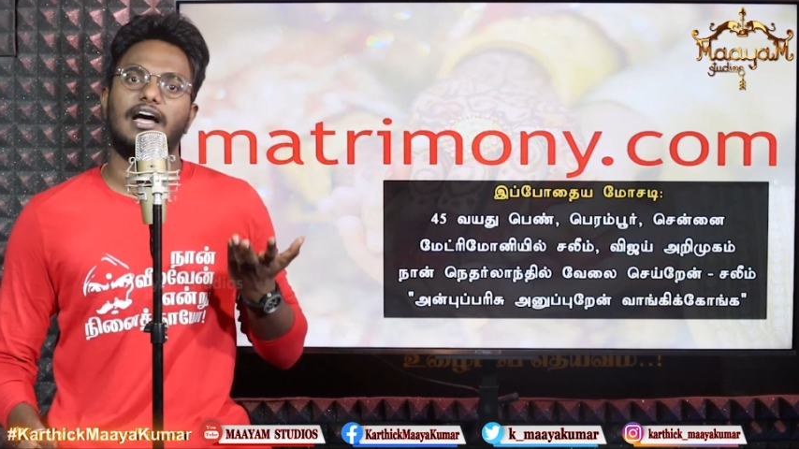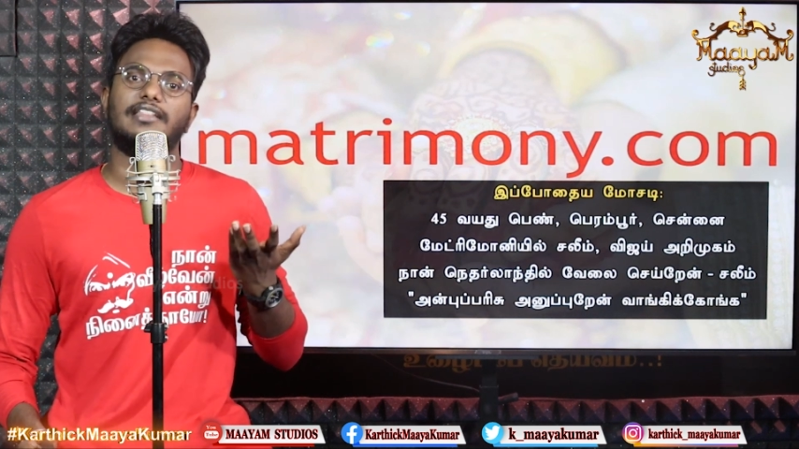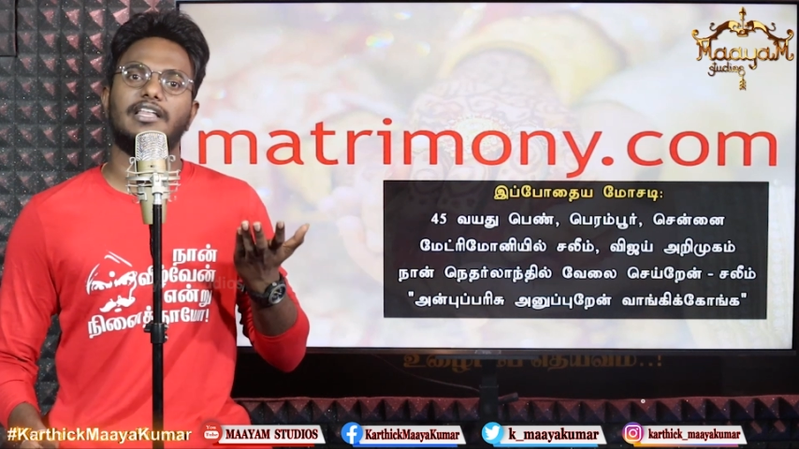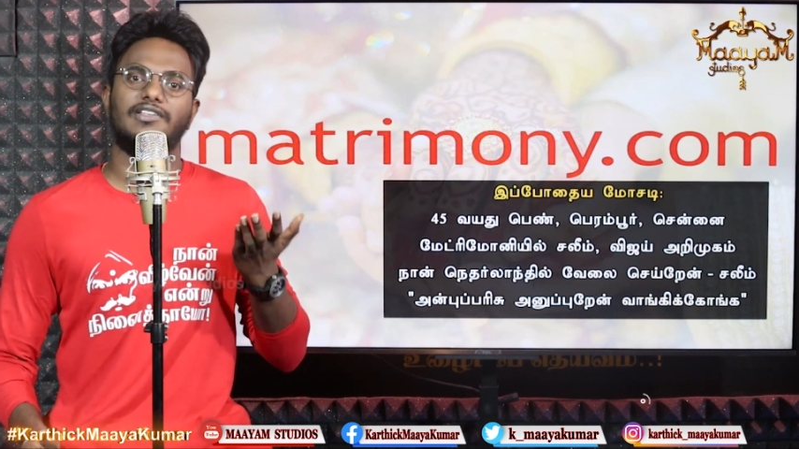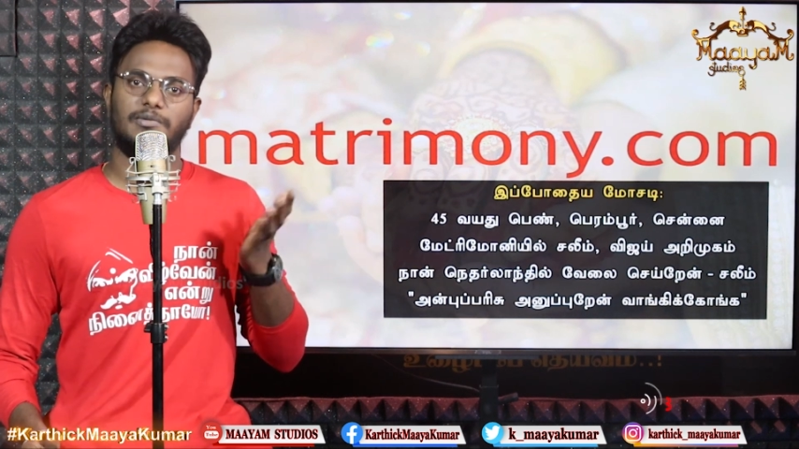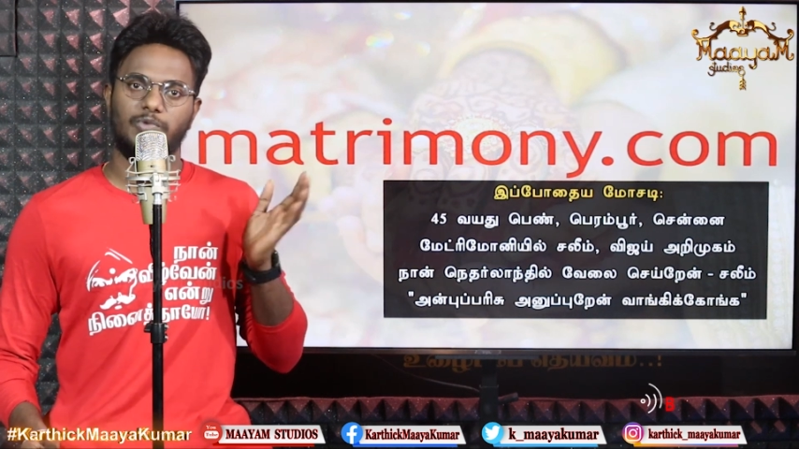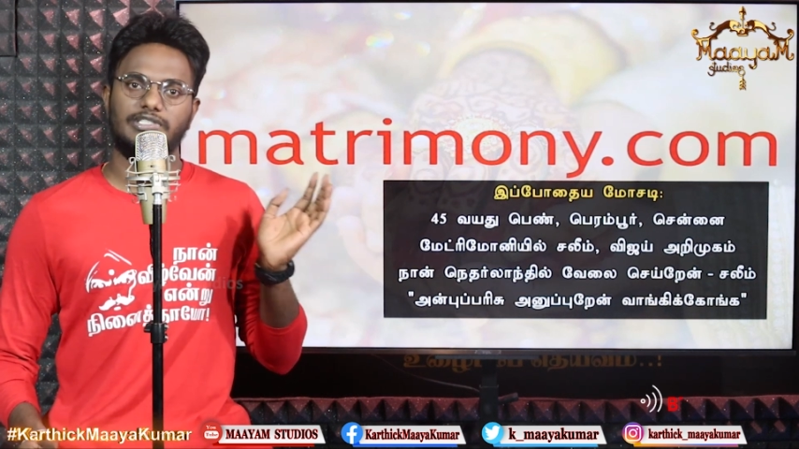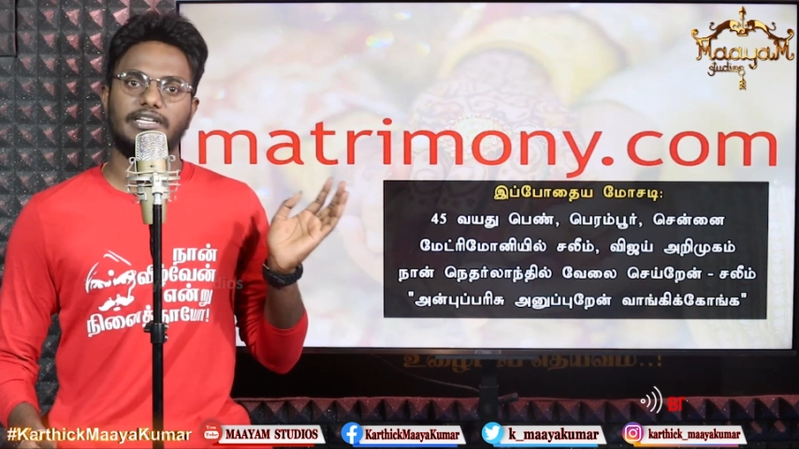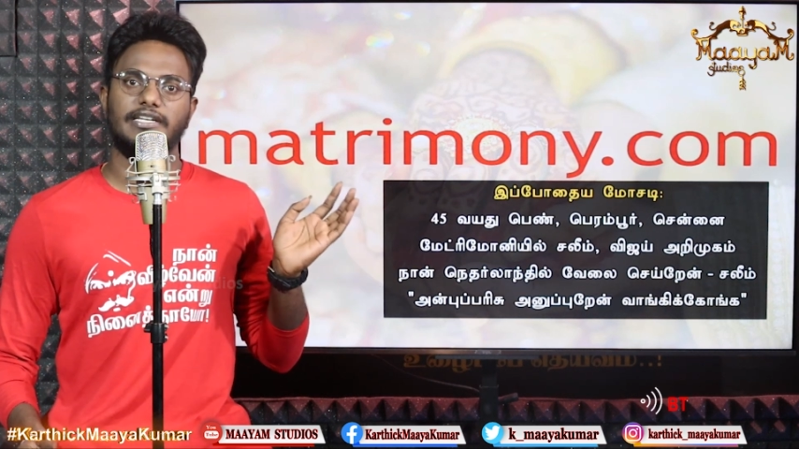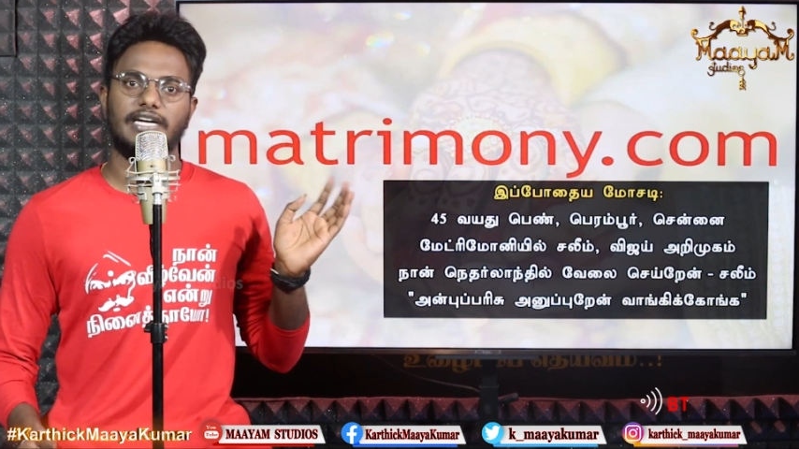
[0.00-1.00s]
அந்தளவு தான்
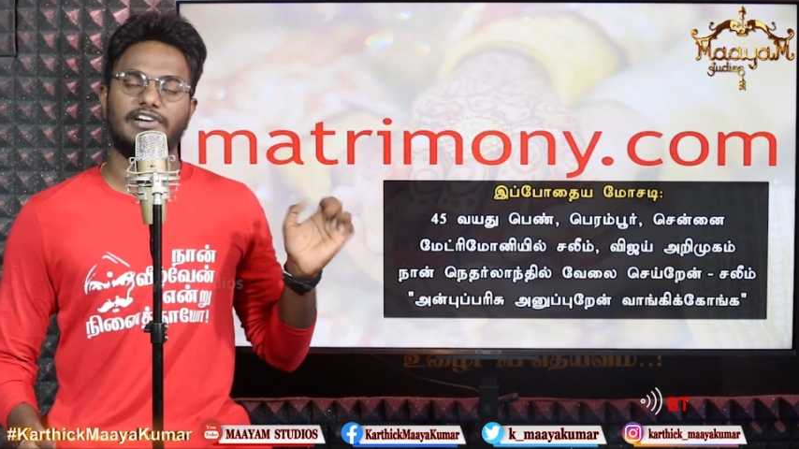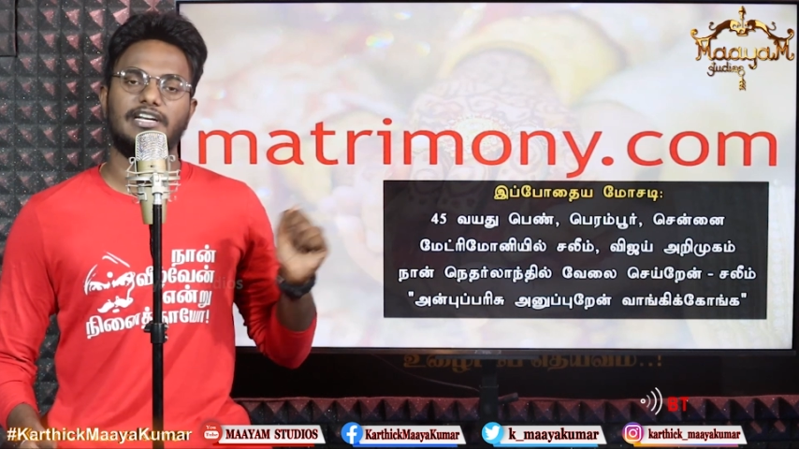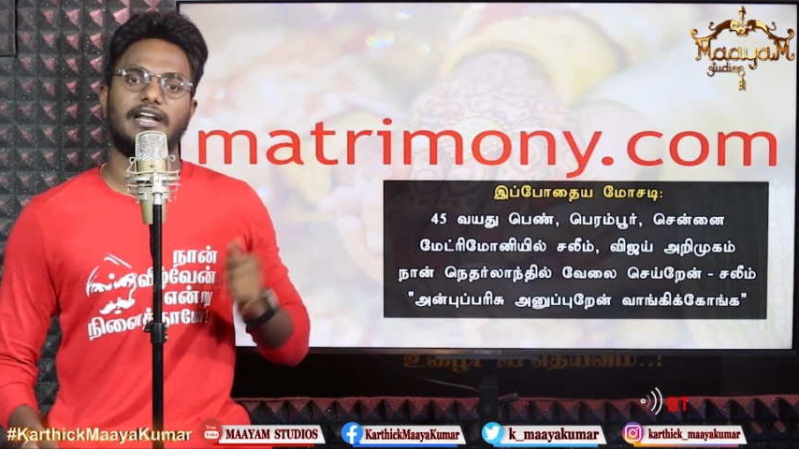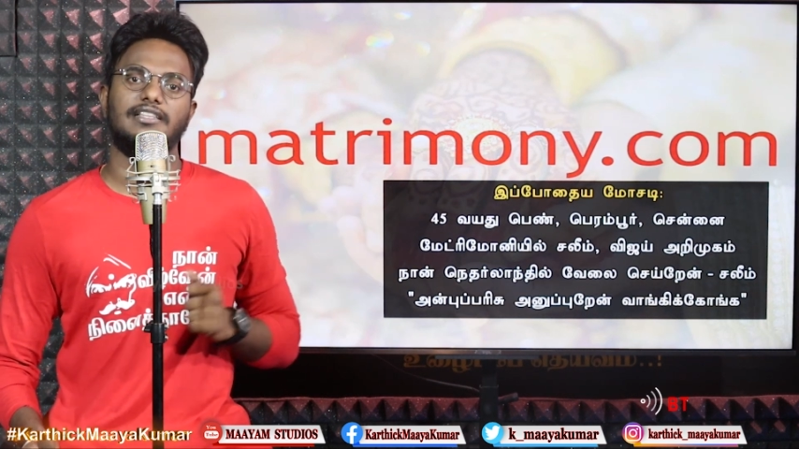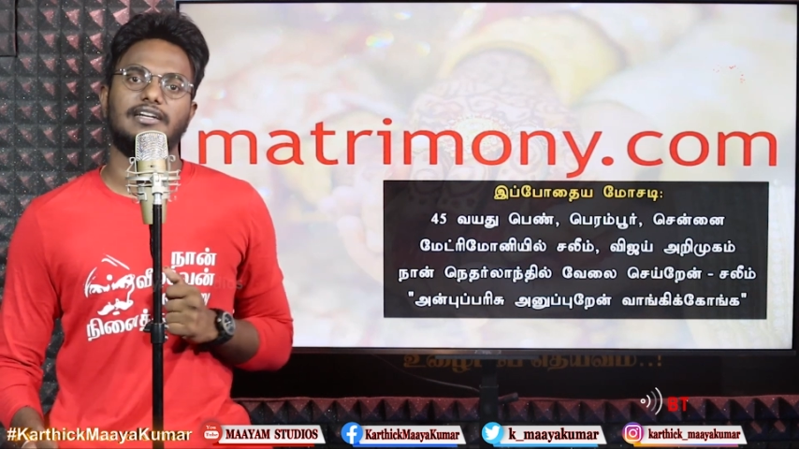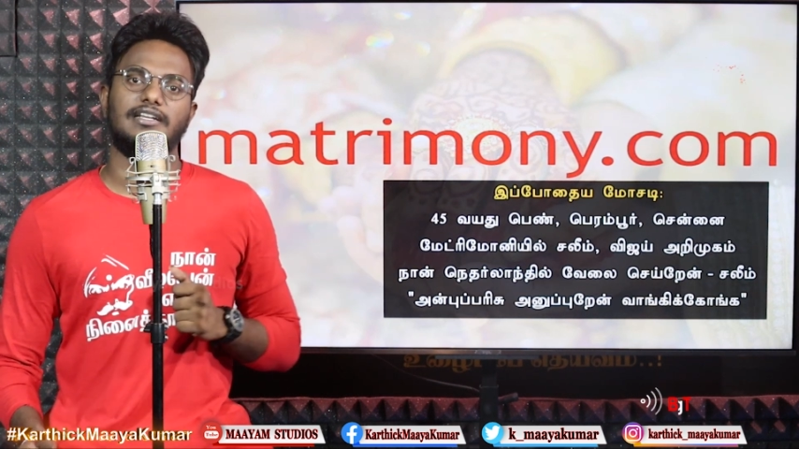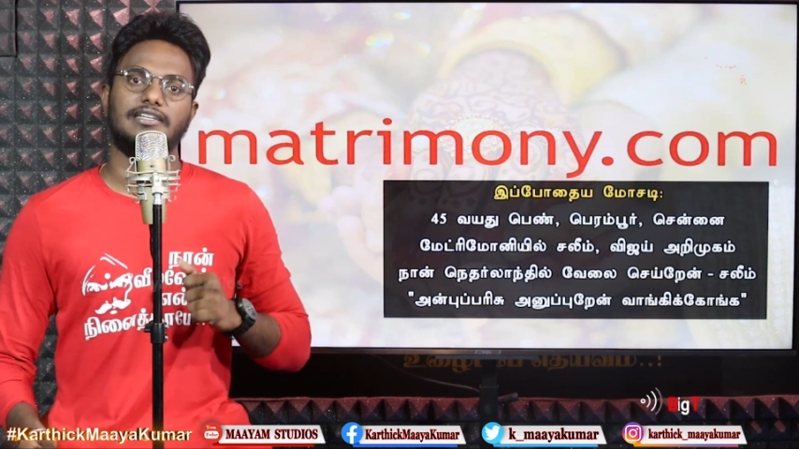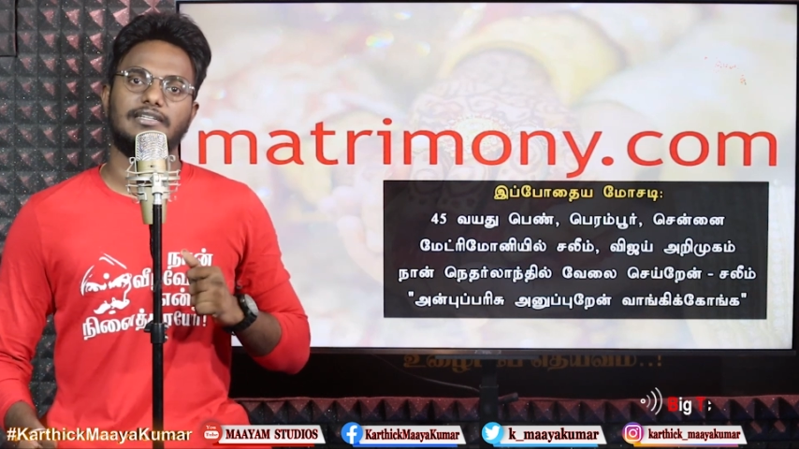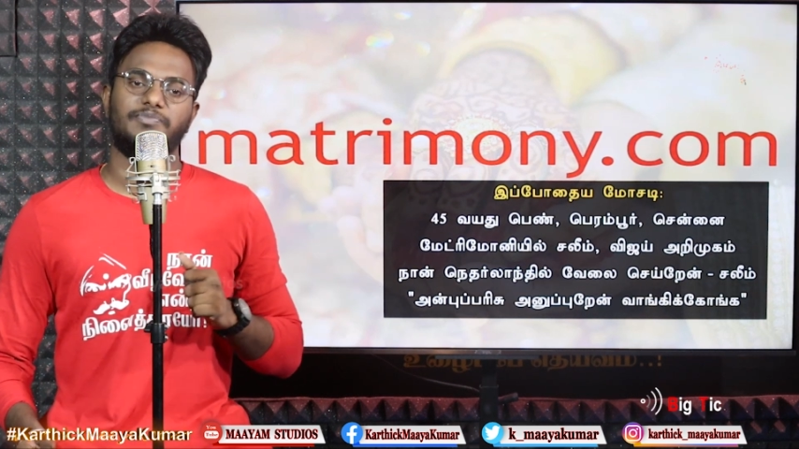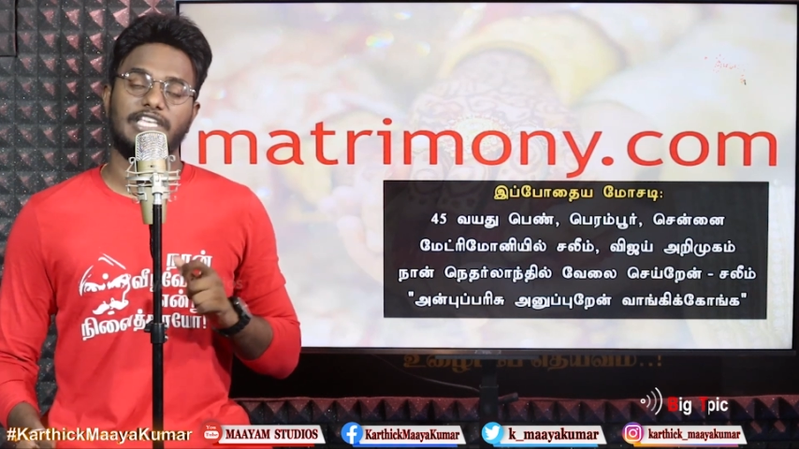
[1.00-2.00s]
மோசடி நிகழ்வுகள் நடந்துகிட்டு இருக்கு